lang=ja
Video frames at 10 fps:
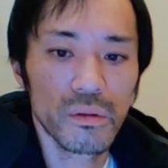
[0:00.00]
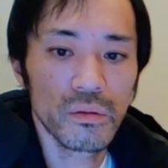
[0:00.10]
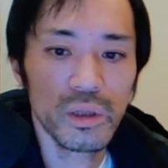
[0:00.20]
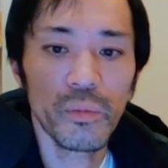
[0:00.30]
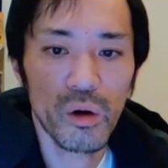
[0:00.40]

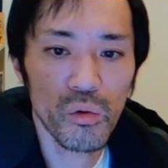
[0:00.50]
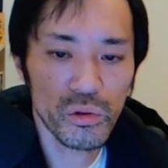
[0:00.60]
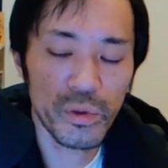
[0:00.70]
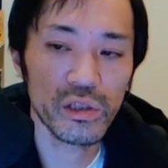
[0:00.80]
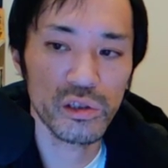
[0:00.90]
でまあこういう
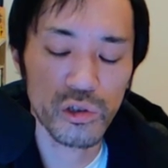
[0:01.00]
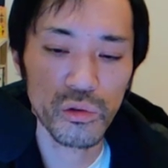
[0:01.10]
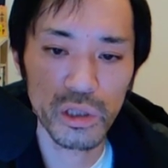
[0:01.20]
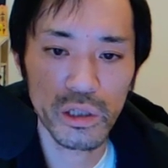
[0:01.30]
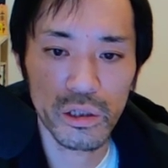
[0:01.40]
メッセージ今
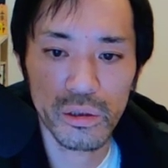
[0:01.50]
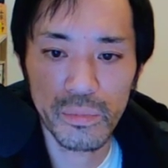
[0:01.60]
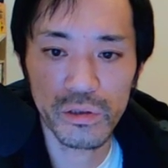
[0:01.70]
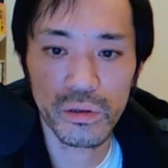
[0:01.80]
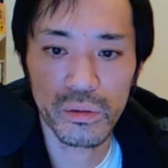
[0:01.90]
日頂いてま
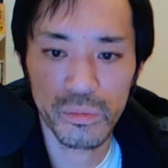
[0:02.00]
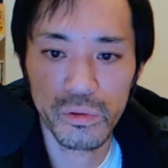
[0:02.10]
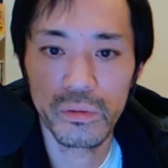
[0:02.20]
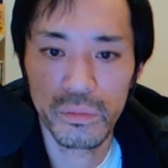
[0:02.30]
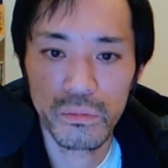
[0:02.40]
すけども
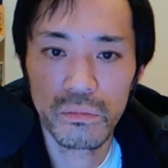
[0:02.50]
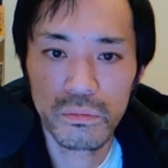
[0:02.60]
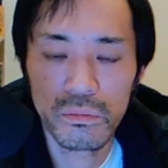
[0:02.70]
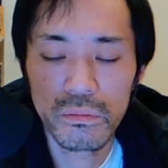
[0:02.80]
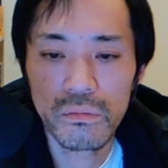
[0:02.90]

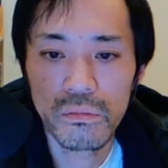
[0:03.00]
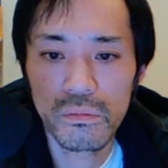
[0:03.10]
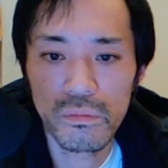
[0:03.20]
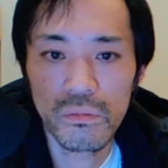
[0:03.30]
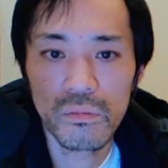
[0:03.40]
う
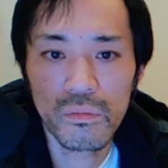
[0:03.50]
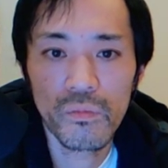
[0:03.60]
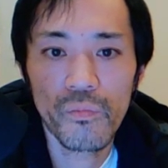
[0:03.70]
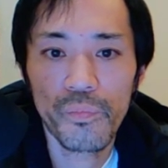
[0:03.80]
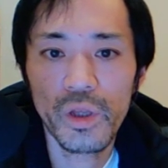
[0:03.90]
ん
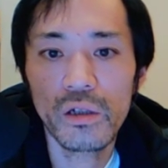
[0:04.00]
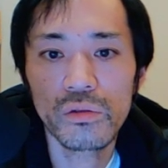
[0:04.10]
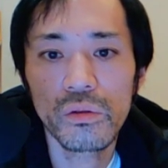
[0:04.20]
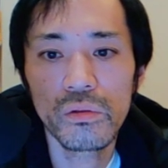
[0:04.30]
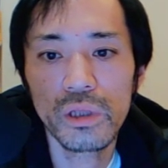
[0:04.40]
だからそ
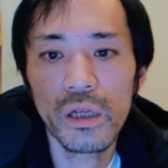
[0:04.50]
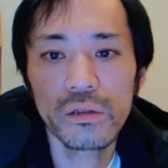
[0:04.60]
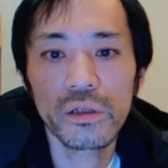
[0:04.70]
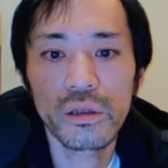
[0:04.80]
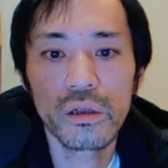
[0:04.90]
このなんす
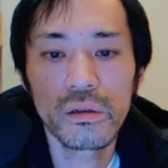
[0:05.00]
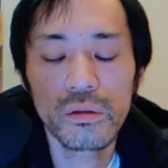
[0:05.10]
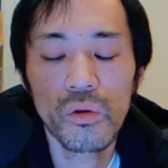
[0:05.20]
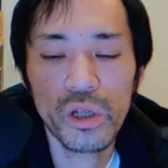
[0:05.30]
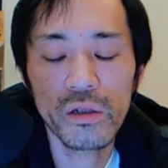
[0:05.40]
かね
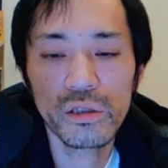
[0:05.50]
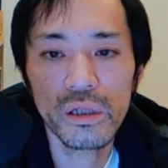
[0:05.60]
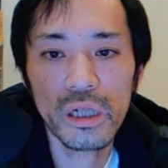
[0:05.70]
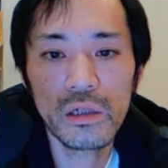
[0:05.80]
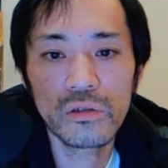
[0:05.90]
お客さん
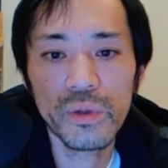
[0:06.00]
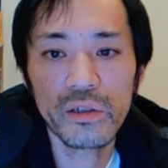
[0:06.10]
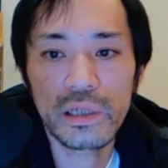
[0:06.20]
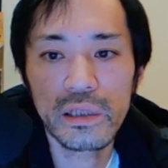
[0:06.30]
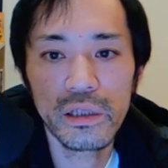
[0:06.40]
がうまく
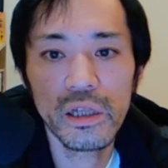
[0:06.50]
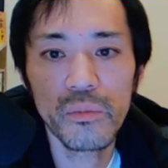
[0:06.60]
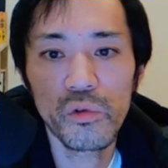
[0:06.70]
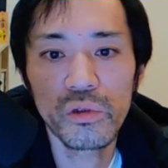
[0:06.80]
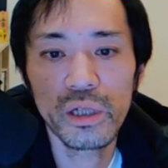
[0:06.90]
いってない
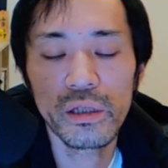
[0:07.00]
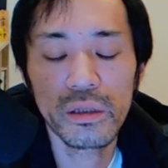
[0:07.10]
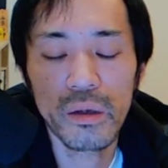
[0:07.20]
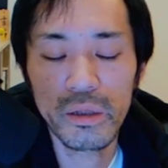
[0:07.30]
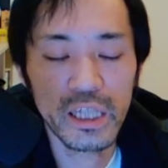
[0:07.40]
問題
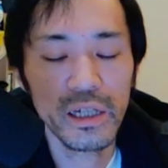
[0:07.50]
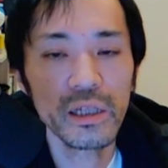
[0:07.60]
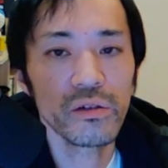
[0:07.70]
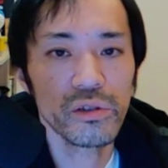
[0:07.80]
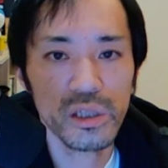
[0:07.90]

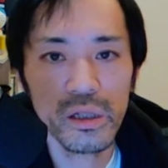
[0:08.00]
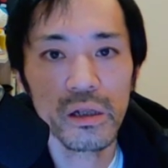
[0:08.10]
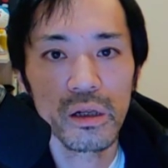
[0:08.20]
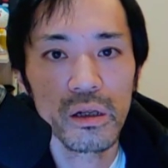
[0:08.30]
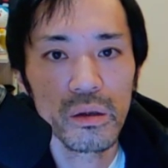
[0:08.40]
ヒアリングして
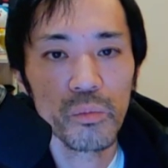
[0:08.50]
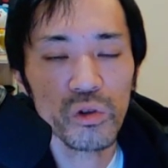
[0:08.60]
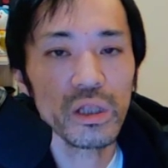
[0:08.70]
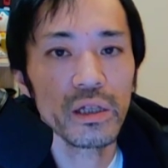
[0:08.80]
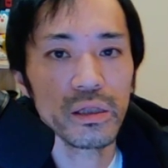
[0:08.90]
問
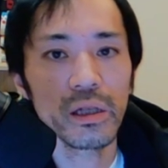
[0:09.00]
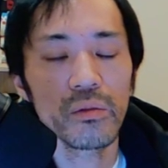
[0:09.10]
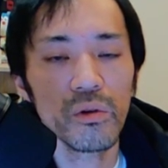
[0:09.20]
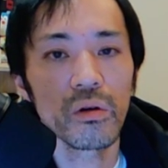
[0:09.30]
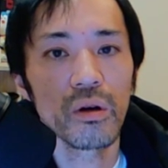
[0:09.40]
題点
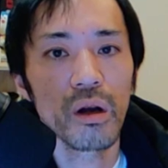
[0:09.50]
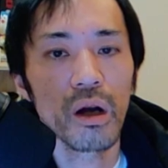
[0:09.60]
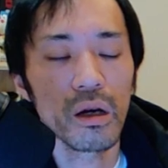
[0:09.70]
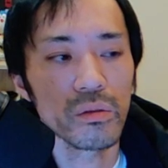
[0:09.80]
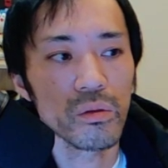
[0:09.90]
を
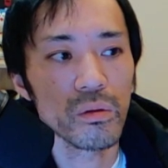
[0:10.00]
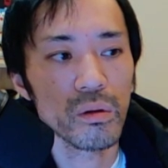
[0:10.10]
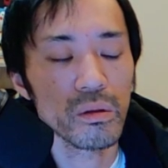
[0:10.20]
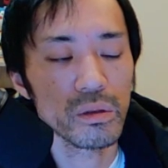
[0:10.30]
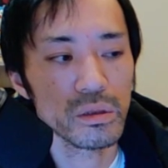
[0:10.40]
あの
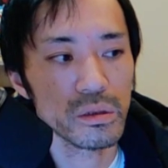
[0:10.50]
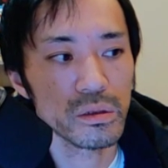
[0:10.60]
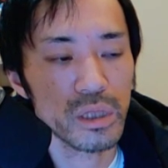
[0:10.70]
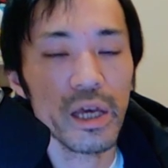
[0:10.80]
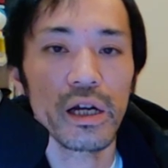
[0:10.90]

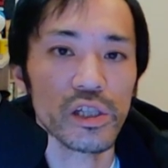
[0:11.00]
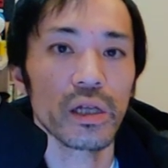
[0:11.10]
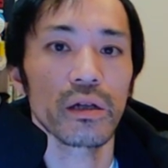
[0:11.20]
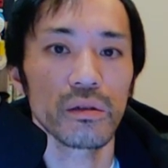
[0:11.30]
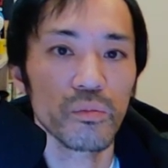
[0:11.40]
提案してあ
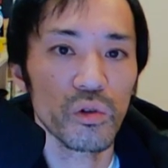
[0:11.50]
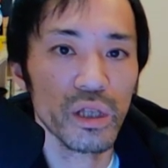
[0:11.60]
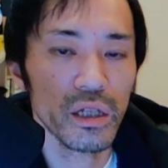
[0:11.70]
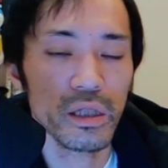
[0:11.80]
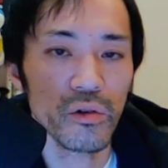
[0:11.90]
げる問
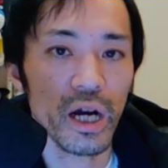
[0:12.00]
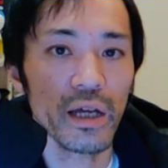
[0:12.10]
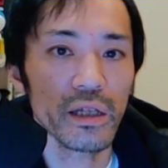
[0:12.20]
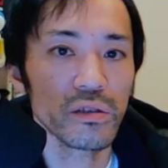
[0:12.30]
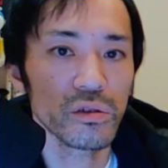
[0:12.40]
題点を解
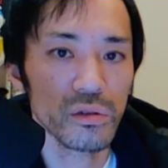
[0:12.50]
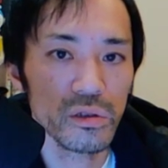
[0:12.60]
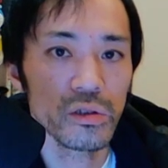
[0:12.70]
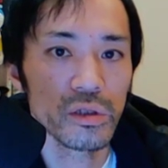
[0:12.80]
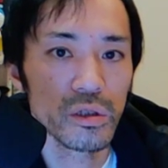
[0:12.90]
決する
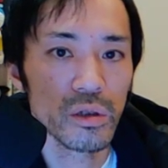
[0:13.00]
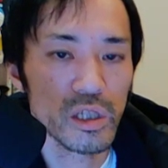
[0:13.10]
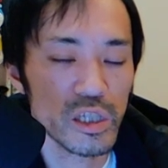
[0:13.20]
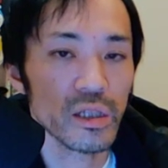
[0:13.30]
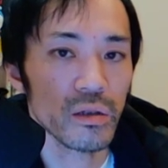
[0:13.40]

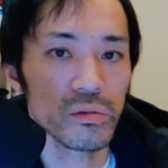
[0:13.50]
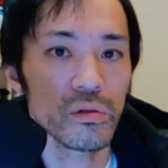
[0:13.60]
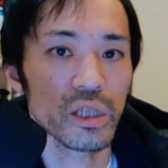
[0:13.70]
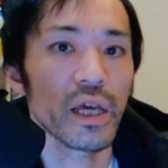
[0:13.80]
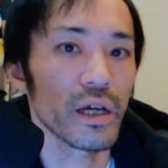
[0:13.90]
施策を
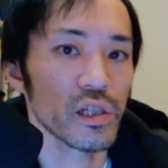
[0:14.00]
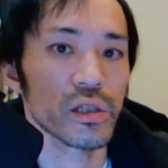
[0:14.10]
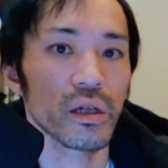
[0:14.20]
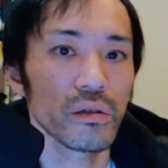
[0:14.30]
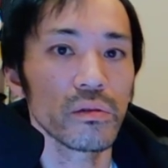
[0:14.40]
提案して
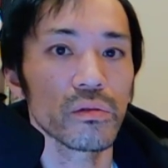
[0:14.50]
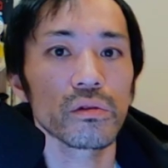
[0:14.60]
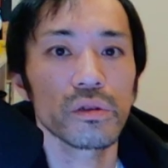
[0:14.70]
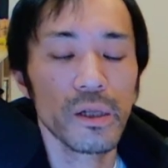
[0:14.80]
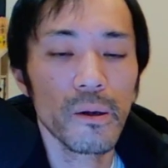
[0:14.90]
あげるってこ
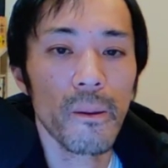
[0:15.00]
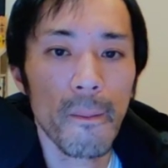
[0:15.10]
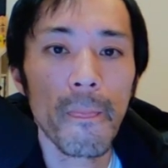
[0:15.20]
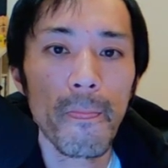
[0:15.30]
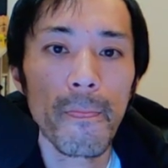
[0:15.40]
ね。
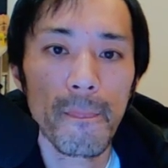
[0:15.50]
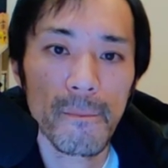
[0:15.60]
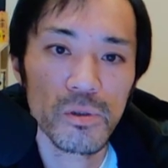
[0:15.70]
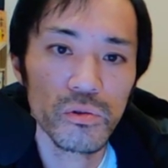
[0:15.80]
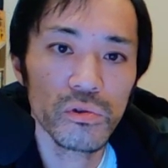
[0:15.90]

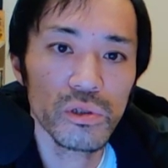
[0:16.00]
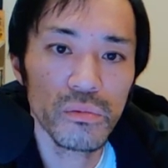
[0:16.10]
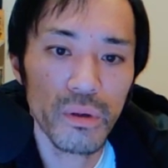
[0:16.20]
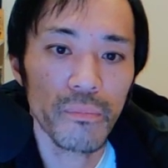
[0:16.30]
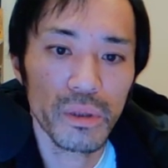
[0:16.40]
そうすれ
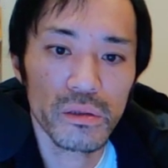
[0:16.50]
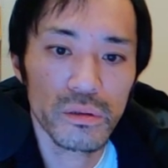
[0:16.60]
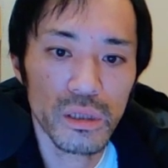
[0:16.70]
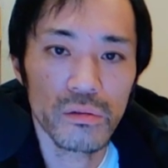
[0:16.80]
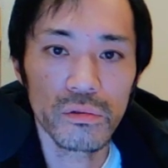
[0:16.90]
ば別
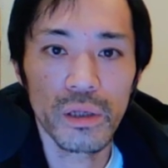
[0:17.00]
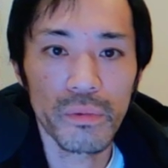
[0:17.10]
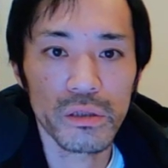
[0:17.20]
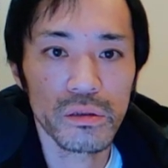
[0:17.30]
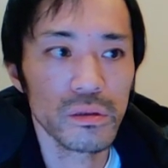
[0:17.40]
に売れま
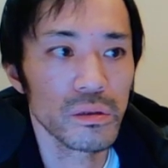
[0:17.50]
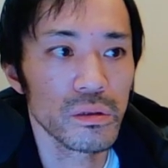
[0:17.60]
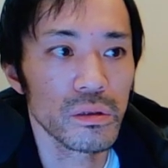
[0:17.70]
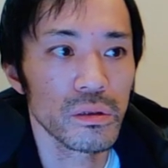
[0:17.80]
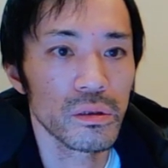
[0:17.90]
す。
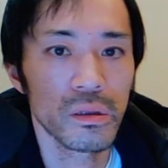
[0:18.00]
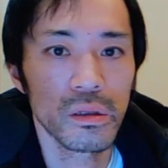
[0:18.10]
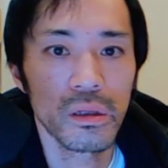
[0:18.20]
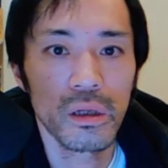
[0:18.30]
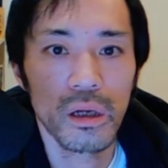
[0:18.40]

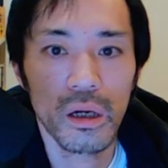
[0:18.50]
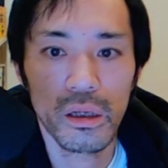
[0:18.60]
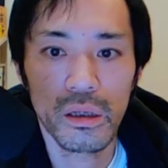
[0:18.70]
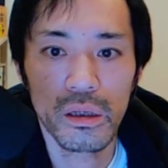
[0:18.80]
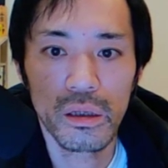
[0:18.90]
はい、
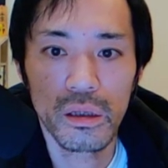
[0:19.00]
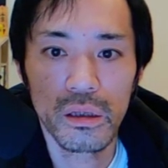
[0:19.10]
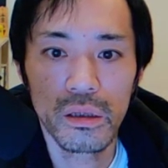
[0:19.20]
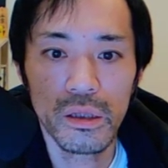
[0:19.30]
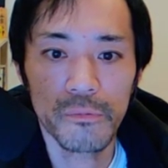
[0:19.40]

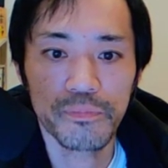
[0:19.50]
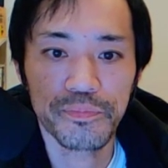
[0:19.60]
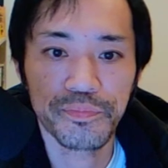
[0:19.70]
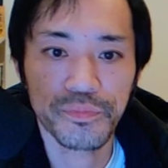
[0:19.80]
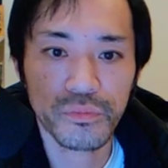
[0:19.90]
で、
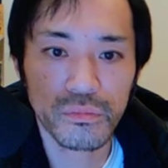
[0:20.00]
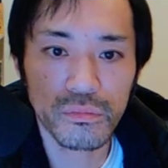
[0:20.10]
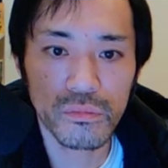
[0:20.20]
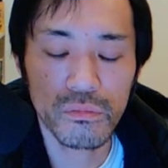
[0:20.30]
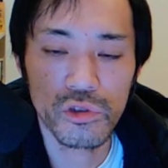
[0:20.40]

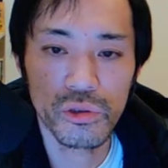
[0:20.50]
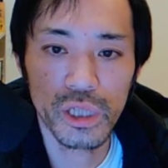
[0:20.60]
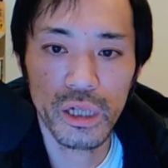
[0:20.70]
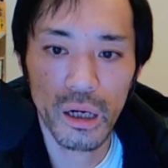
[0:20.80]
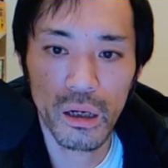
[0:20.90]
次
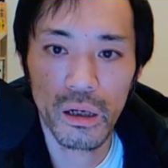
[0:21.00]
か。